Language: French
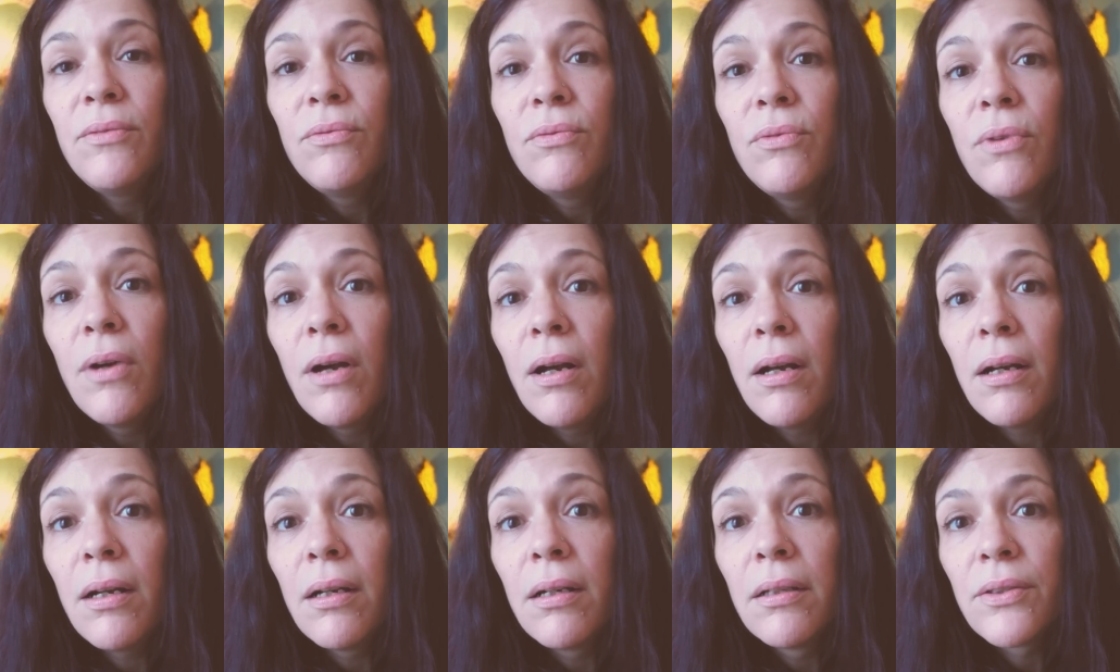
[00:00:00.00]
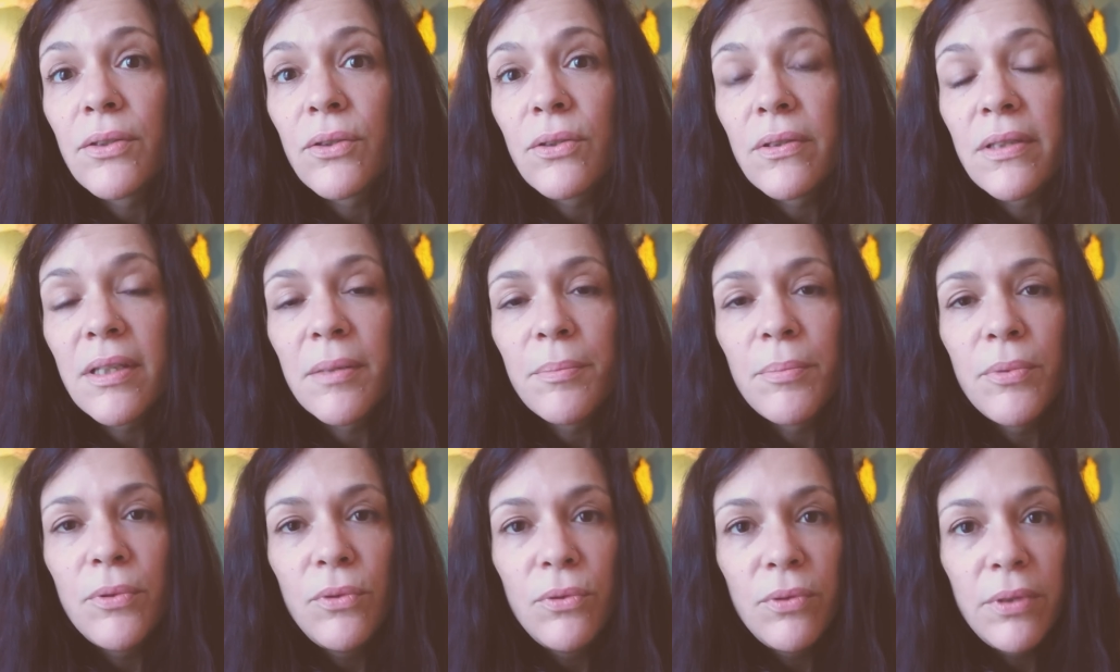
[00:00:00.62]
de voir ce que ça
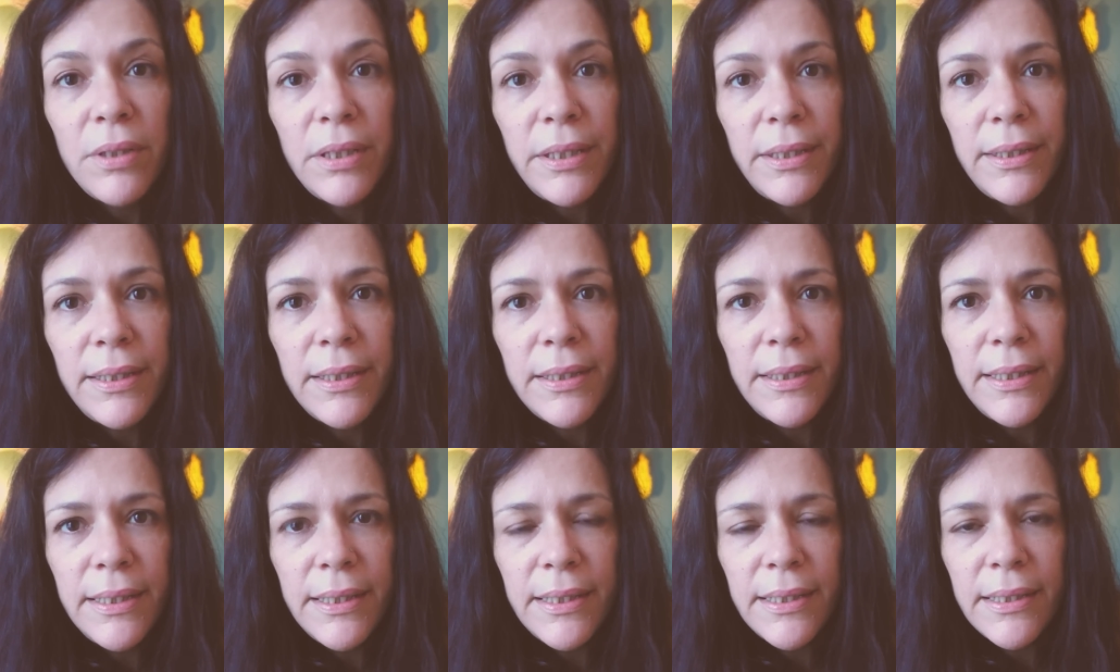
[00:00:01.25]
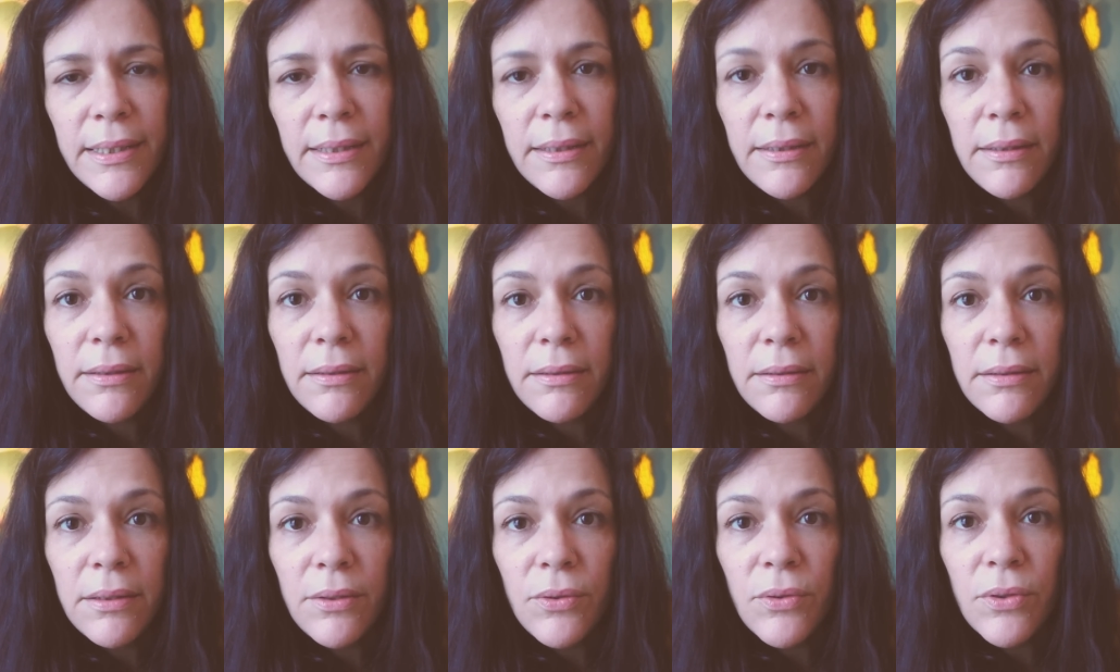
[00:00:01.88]
peut donner, des dessins,
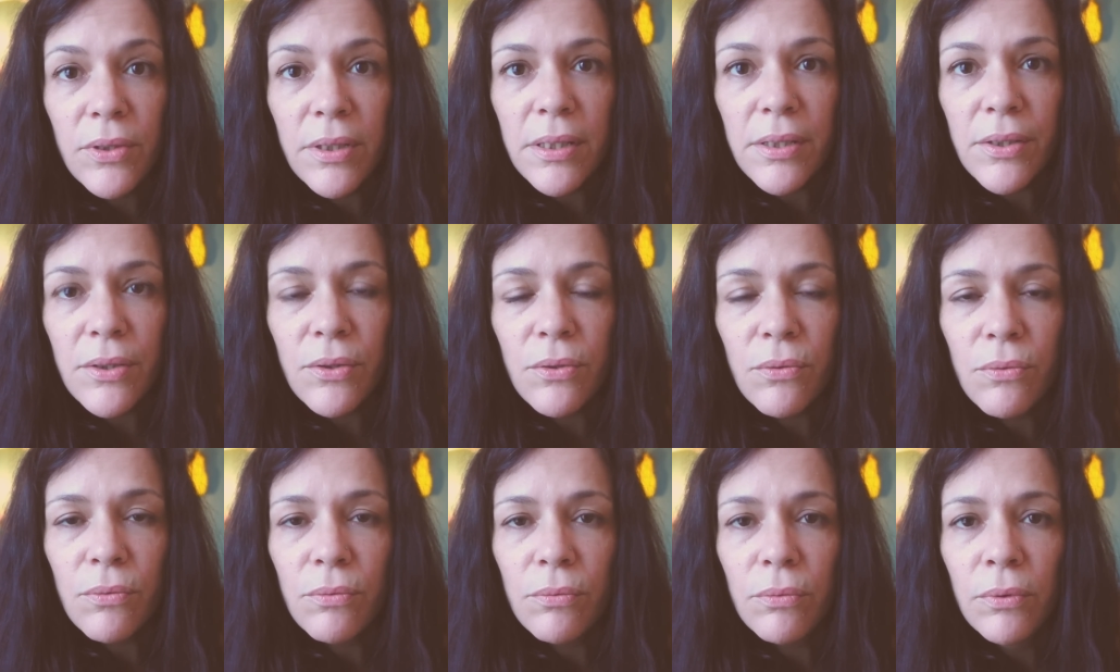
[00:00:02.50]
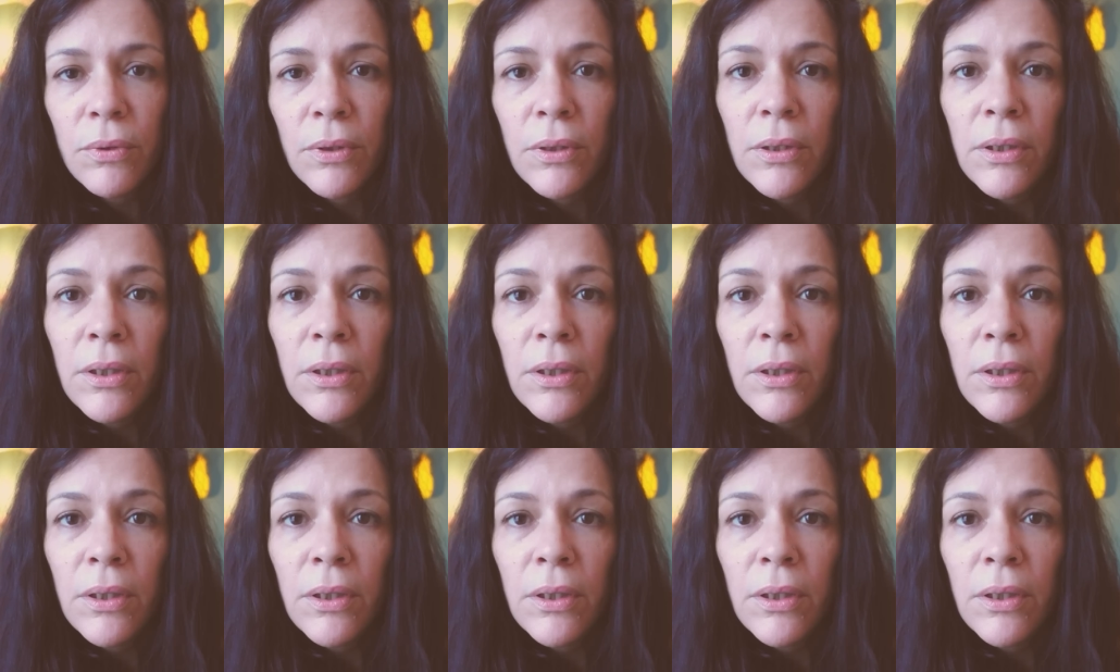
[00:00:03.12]
d'illustrations